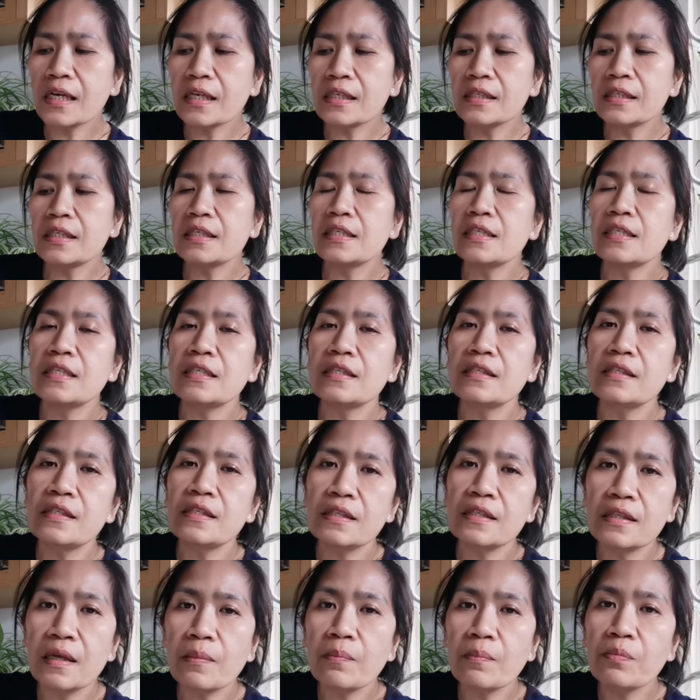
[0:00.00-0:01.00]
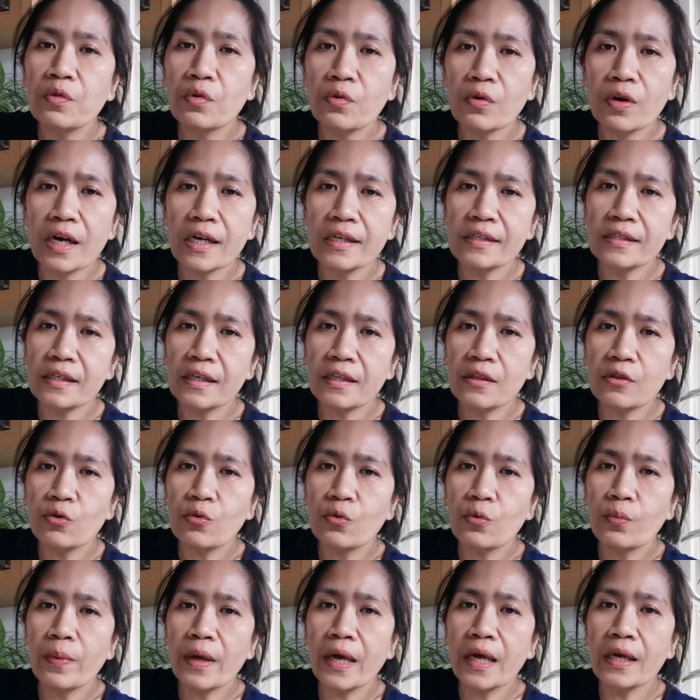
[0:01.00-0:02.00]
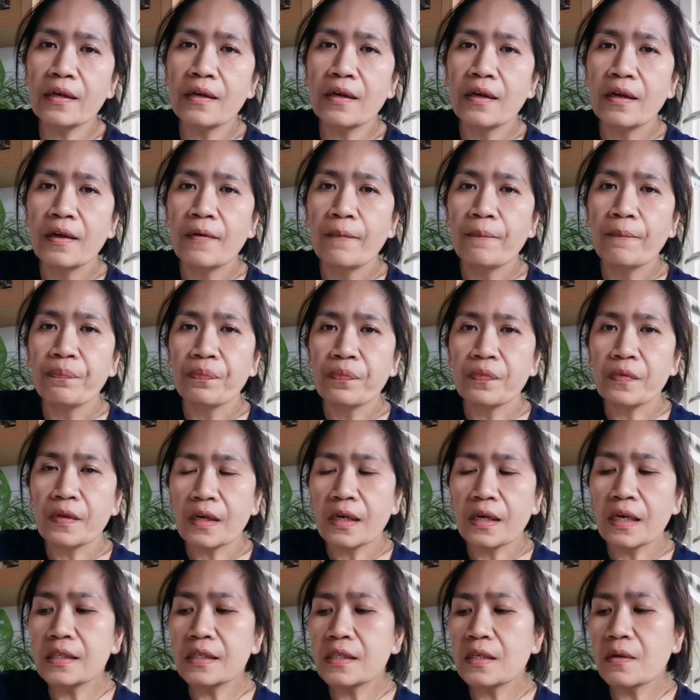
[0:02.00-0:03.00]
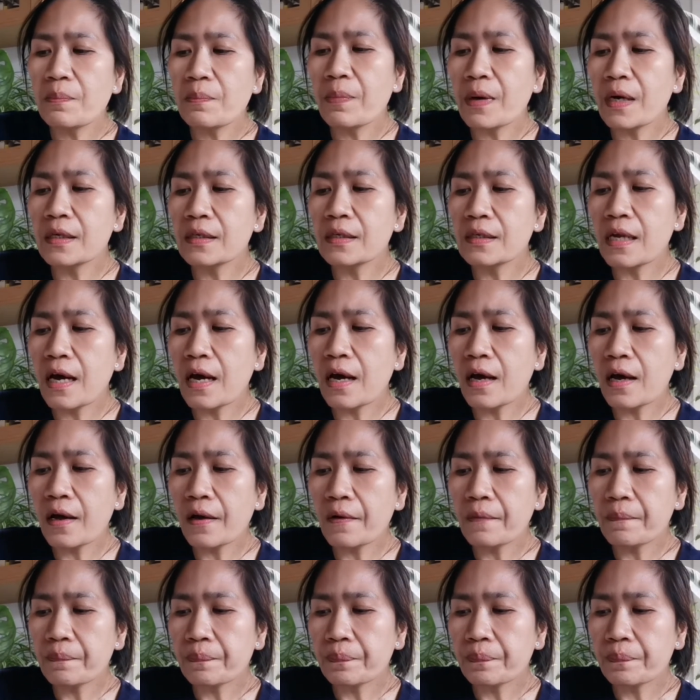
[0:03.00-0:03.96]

kasi sensitive to guys sa tubig kasi pag na